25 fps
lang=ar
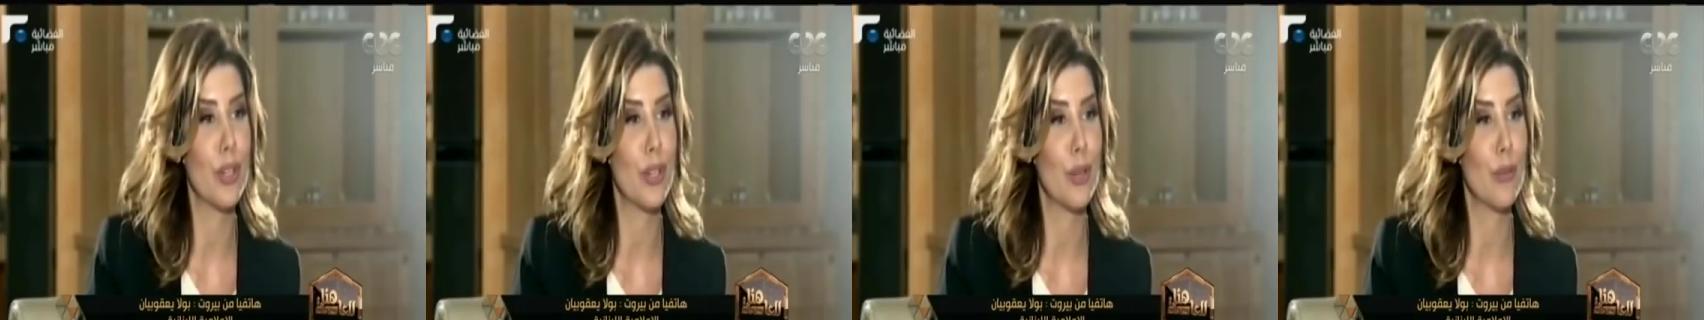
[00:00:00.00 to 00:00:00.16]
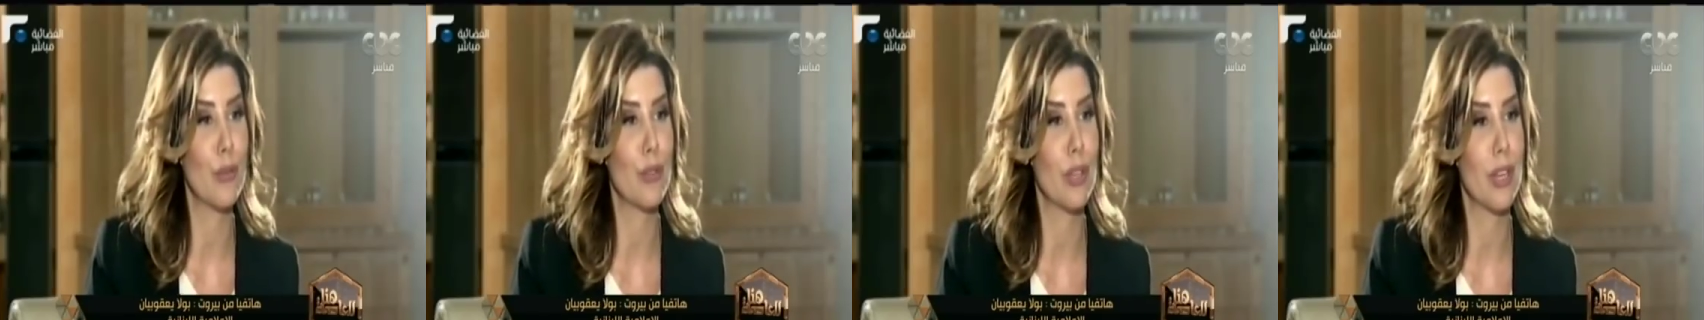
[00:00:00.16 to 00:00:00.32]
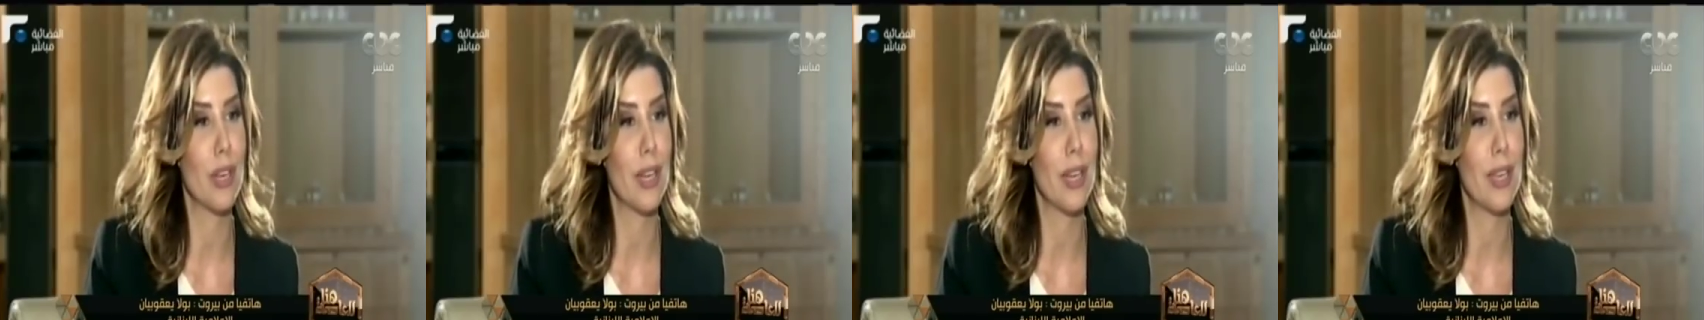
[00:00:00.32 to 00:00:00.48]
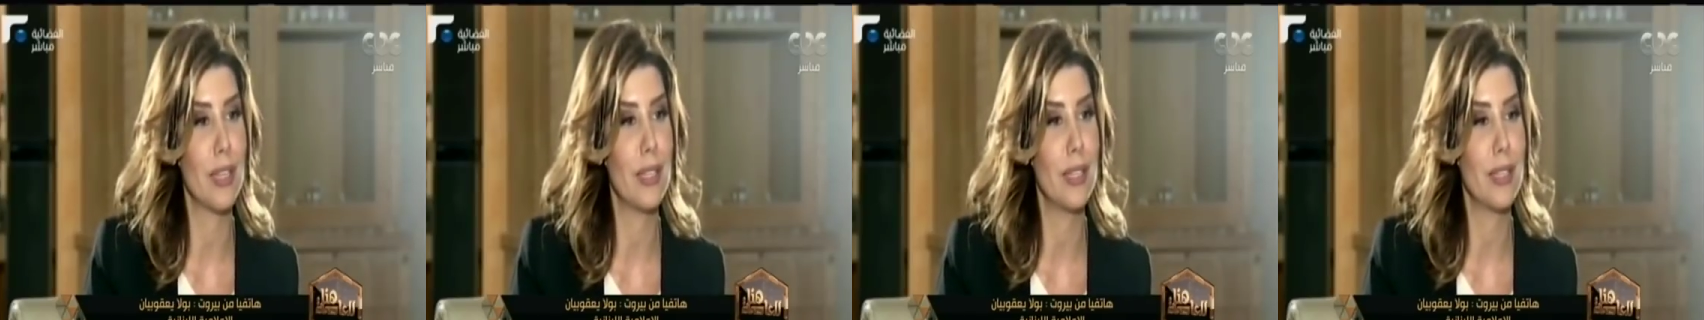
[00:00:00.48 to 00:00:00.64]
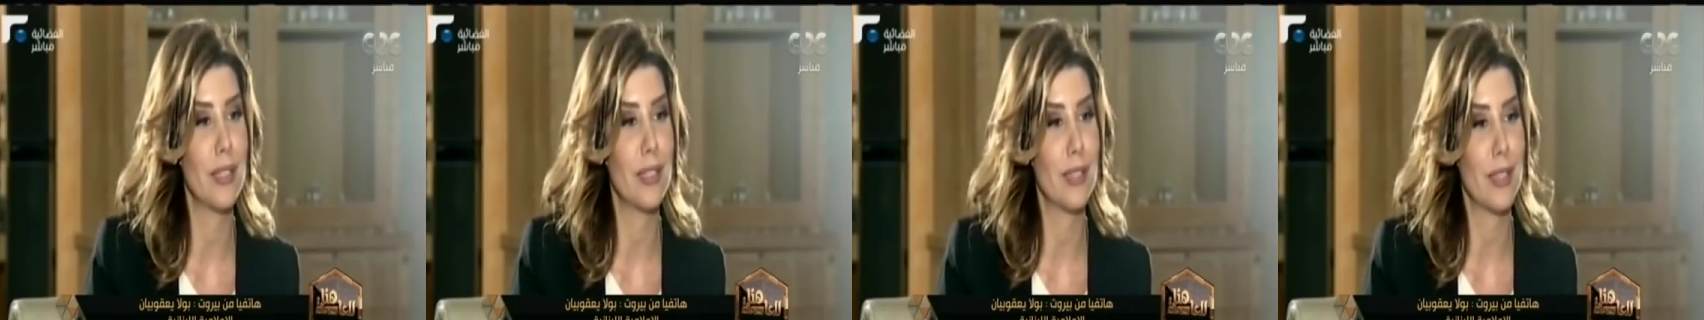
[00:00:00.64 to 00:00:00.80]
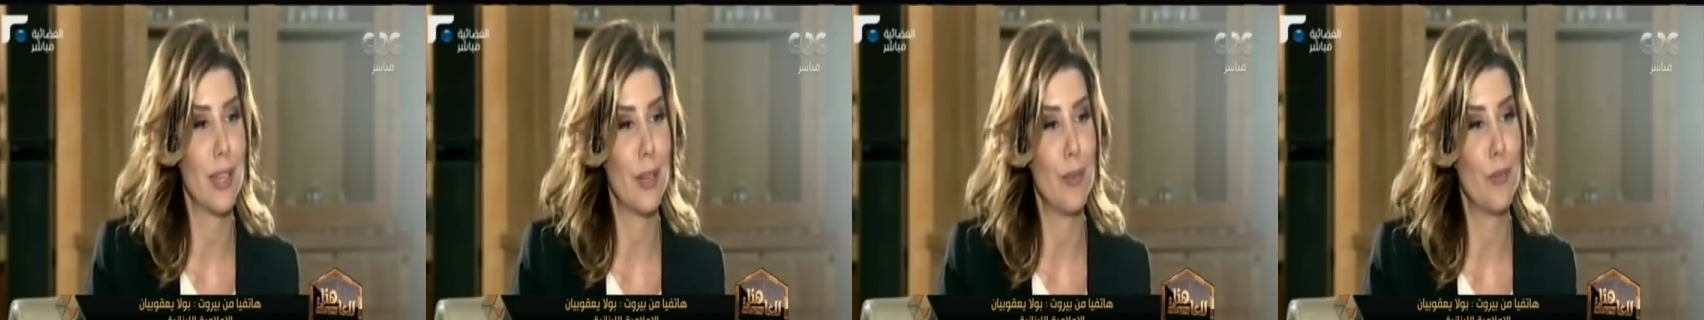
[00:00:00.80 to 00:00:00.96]
كل شيء
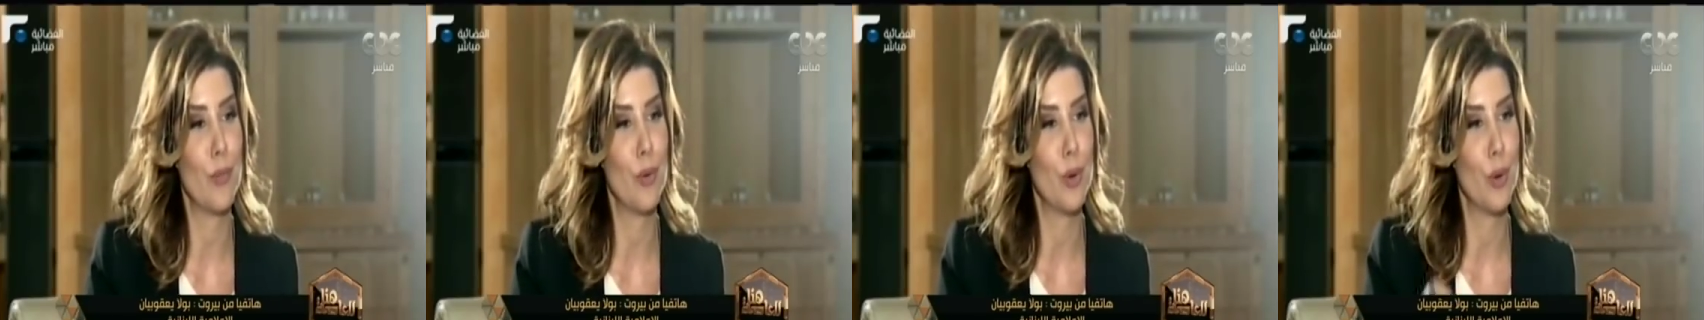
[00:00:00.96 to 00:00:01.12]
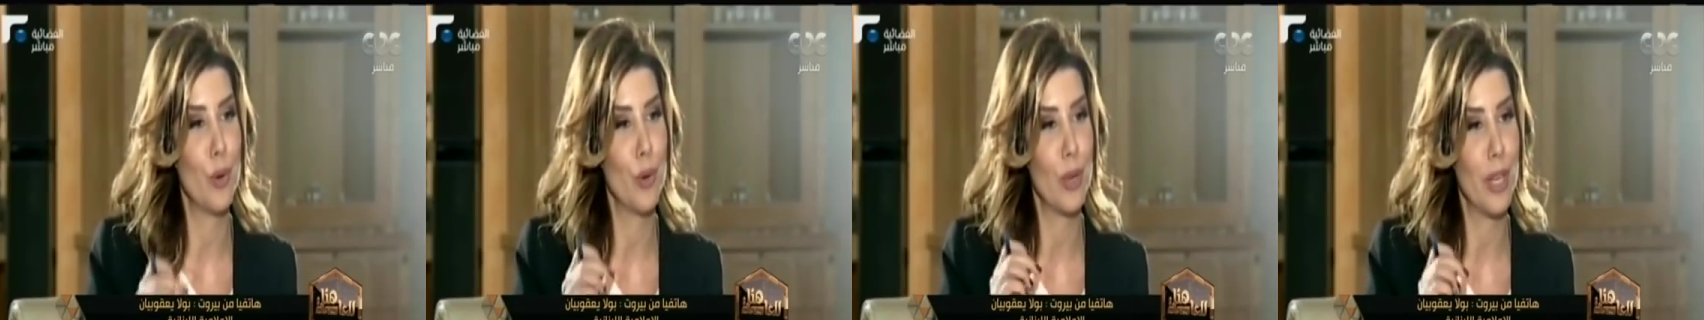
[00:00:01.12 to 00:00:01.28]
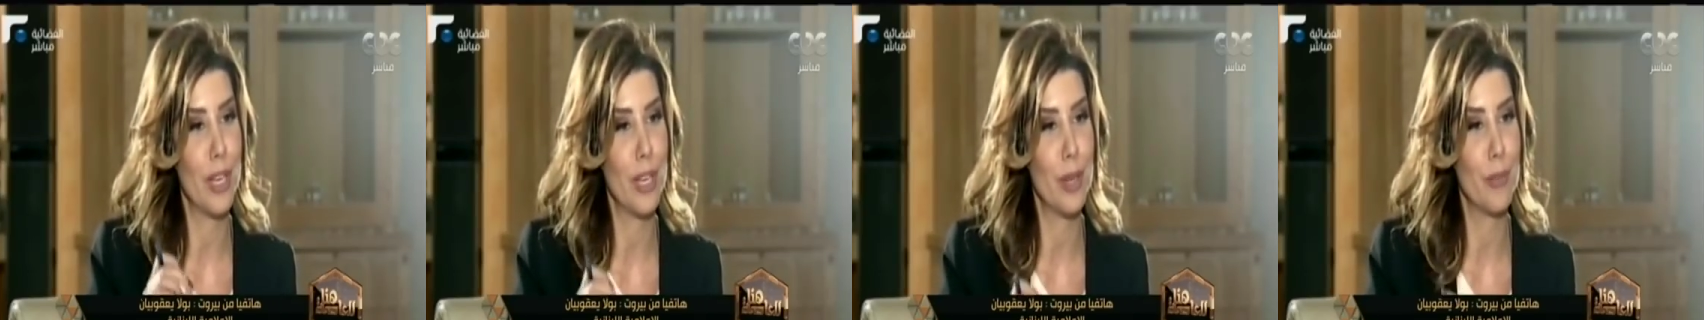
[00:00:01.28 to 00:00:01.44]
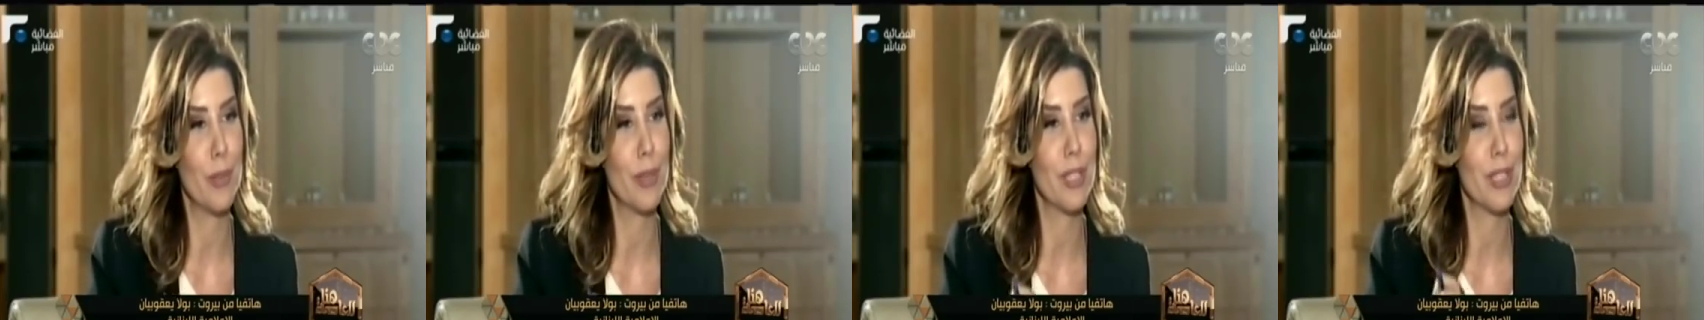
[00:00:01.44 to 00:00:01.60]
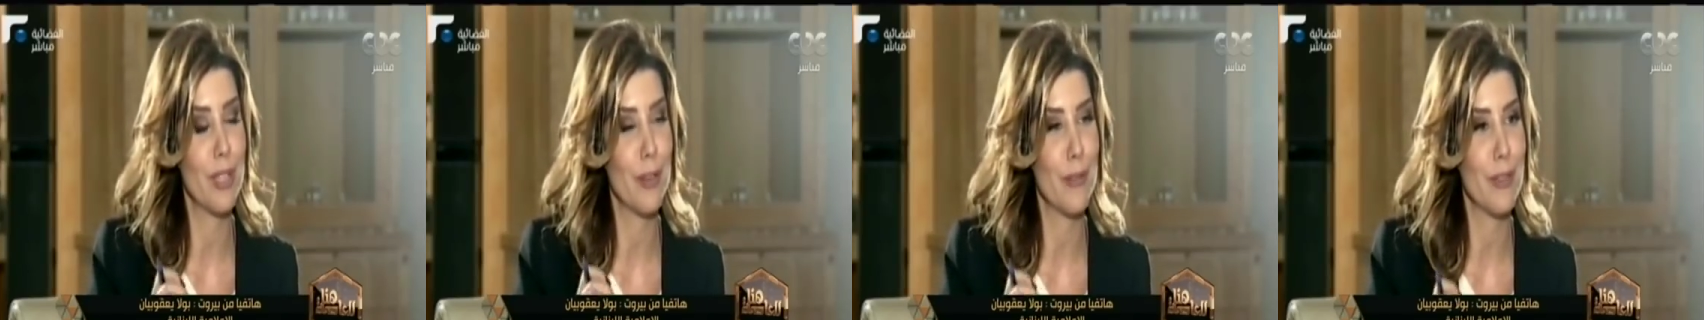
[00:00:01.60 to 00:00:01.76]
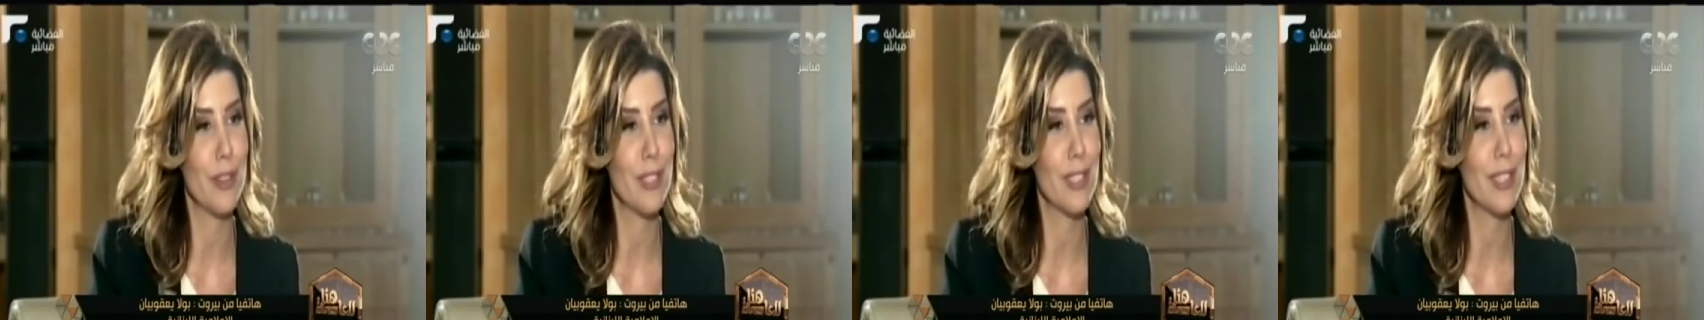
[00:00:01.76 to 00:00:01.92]
طبيعي صراحه
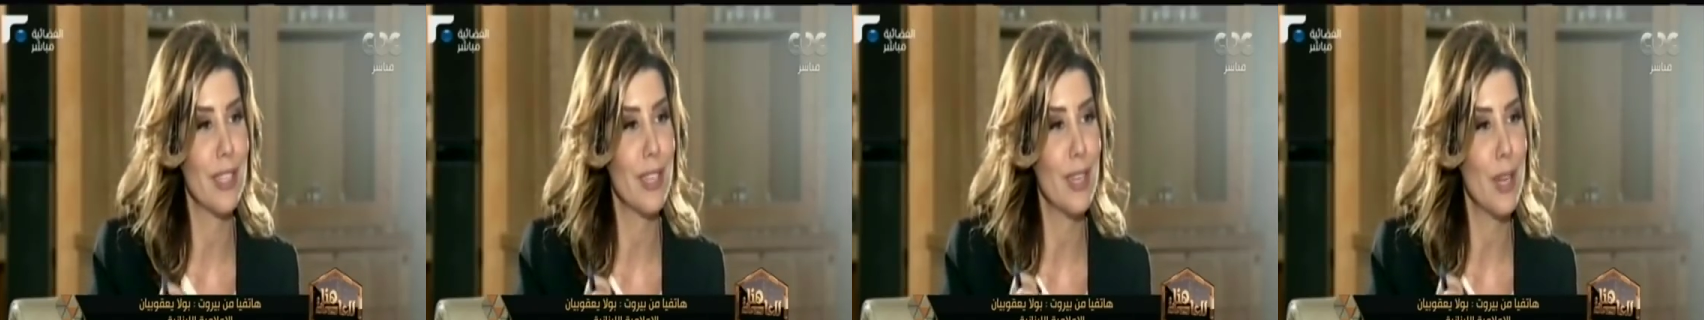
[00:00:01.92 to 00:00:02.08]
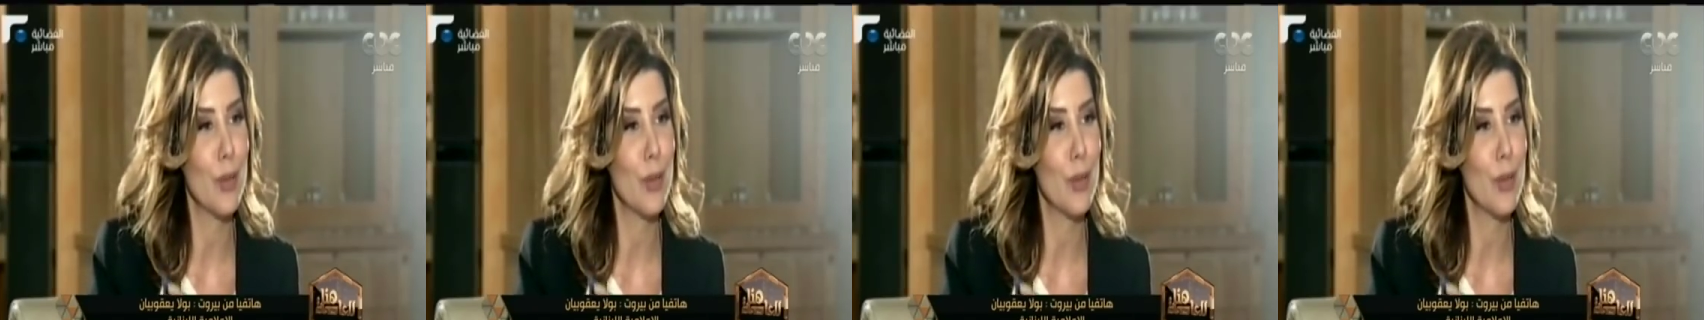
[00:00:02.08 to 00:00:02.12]
كان